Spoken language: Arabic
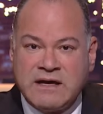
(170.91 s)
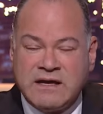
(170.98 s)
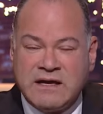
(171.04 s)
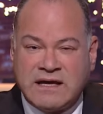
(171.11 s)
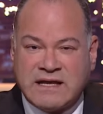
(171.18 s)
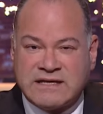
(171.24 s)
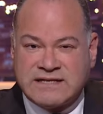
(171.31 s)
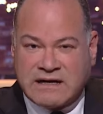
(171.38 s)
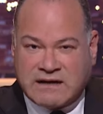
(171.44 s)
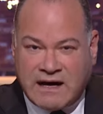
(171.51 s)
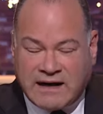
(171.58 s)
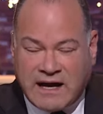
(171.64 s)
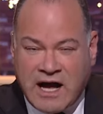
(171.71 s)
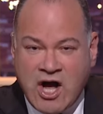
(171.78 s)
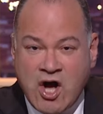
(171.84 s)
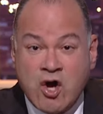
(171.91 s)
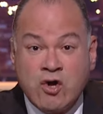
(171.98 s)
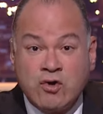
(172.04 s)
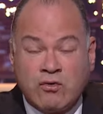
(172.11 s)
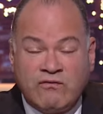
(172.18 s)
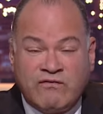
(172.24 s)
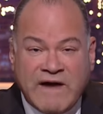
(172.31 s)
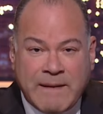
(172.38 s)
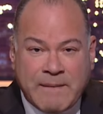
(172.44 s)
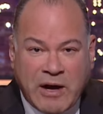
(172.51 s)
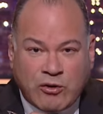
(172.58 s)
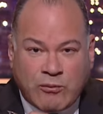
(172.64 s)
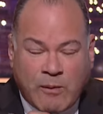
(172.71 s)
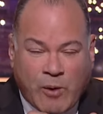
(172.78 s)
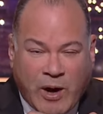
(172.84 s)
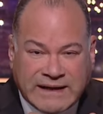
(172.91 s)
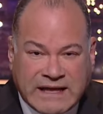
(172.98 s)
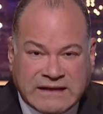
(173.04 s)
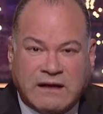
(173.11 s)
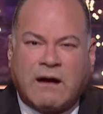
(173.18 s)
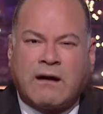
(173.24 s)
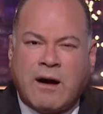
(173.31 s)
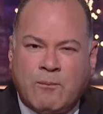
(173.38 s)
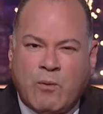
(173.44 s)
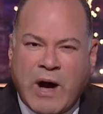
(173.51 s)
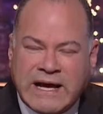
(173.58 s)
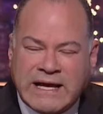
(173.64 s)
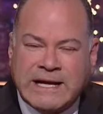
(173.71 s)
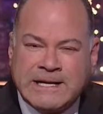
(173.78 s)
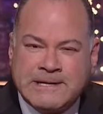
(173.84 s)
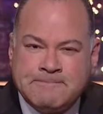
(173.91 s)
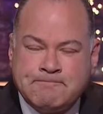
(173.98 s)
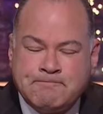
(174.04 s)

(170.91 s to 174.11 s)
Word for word: يتذكرها يكون فيها معلومه محدده رقم معين